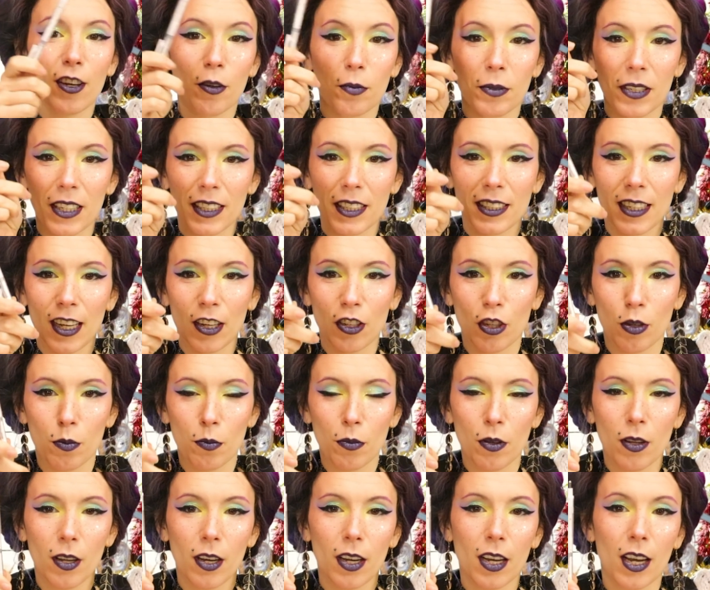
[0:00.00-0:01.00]
gomme
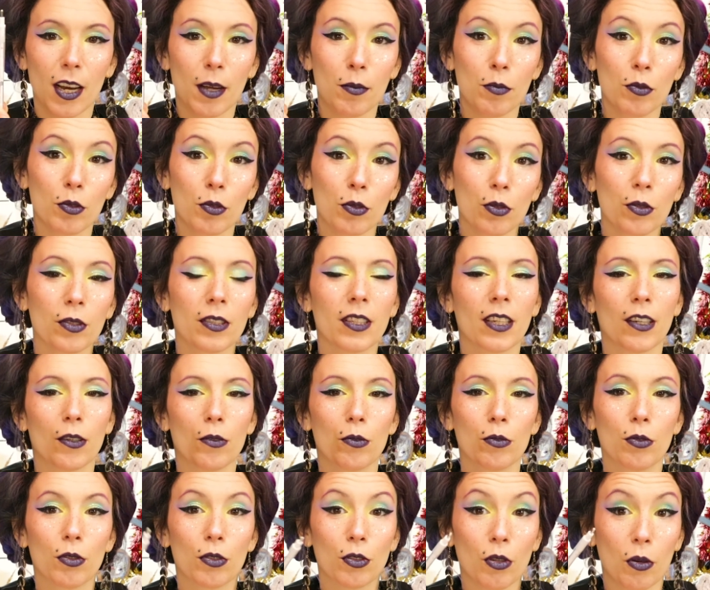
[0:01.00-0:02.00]
Criterium, la Mono
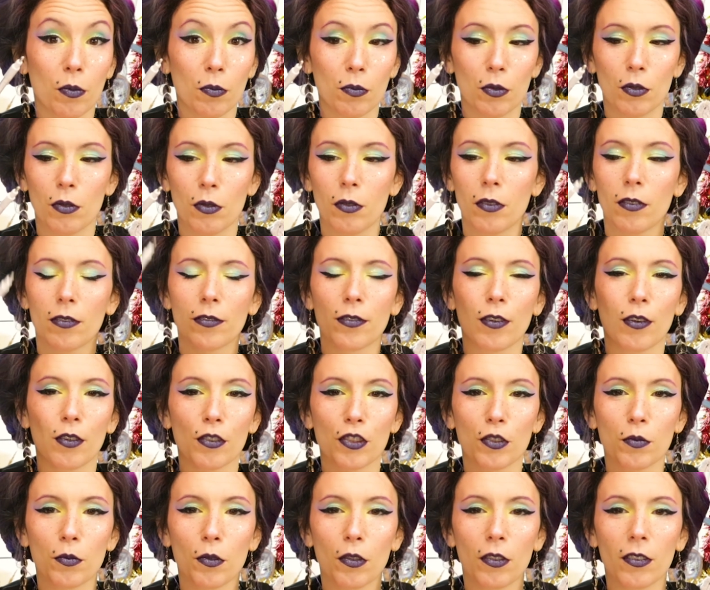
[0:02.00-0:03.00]
Zero de Tombow,
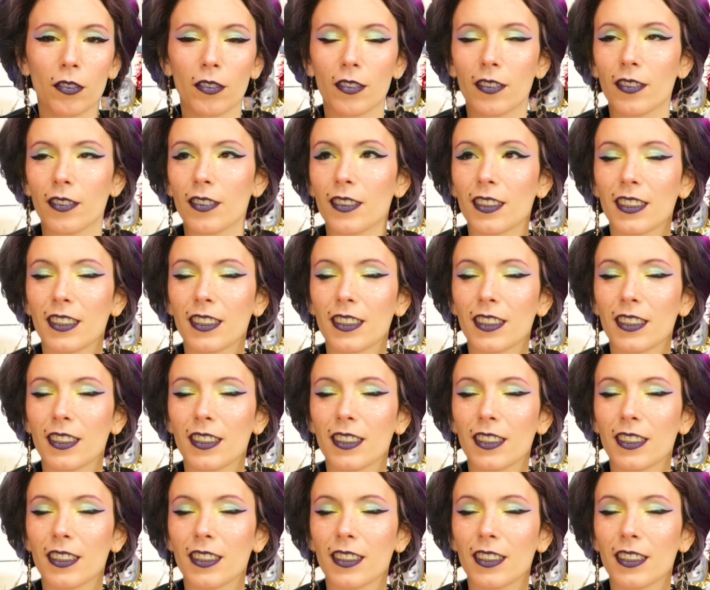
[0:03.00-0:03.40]
franchement,